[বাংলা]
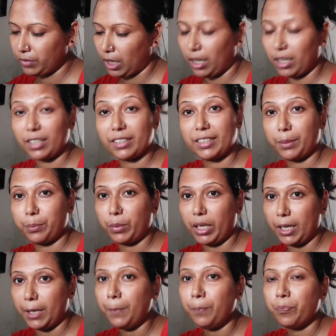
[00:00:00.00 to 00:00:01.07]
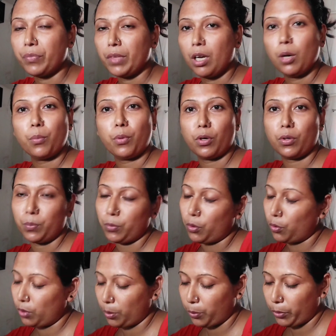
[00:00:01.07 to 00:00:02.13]
আল্লাহর নাম নিয়ে করম
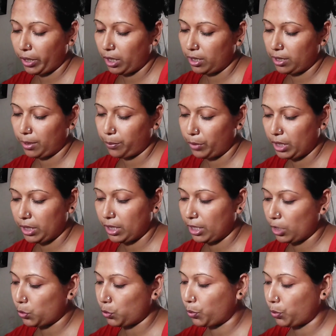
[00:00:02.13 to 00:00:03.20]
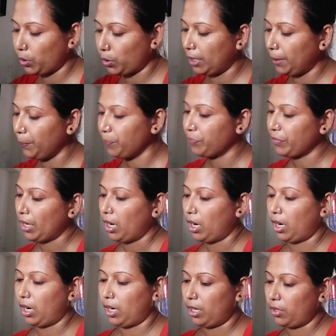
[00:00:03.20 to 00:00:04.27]
করুণাময় আল্লাহর নাম নিয়ে দিনটা শুরু করলাম
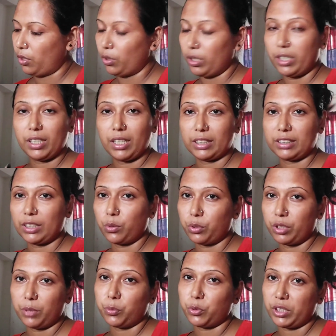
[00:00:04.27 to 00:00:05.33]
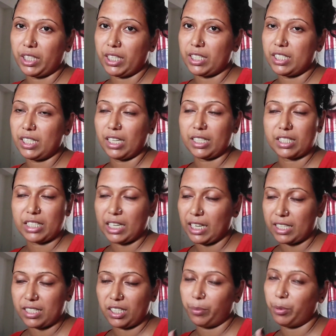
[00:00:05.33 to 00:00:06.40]
আর অলরেডি নাস্তা করতে বসে গেছে আজকে
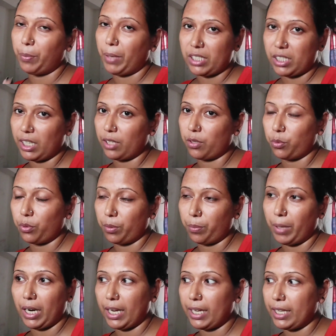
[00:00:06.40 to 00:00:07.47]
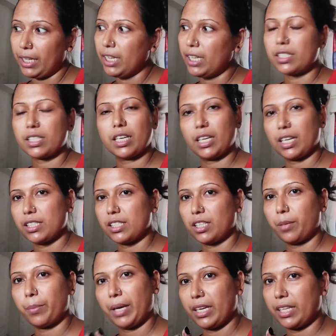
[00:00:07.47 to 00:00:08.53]
নাস্তা আমি বাসায় বানাই নিয়ে আজকে নাস্তাটা
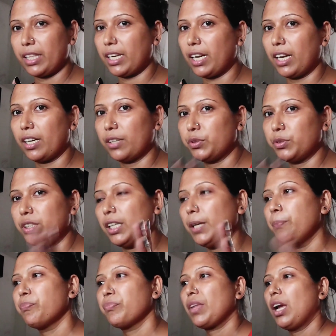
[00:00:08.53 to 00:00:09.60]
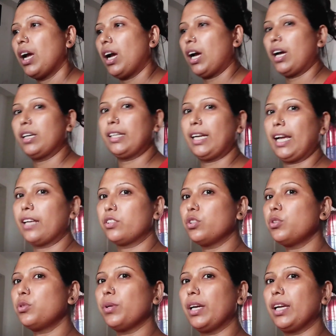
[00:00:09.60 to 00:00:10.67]
বাইরে থেকে আনা হয়েছে আর অ্যাজ
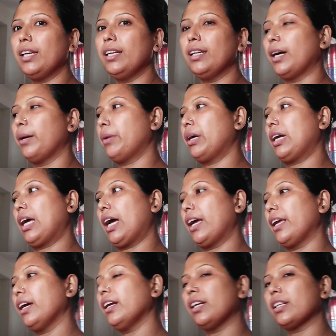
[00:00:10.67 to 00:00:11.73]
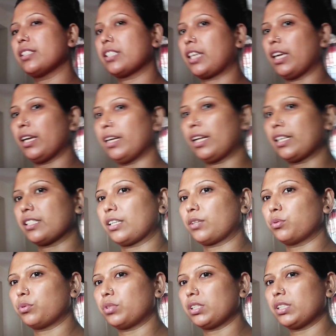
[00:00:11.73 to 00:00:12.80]
ইউজুয়াল আমার আয়ান আজকে নাস্তা
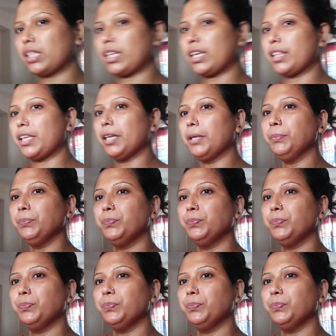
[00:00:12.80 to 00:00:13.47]
করতেছে কি দিয়ে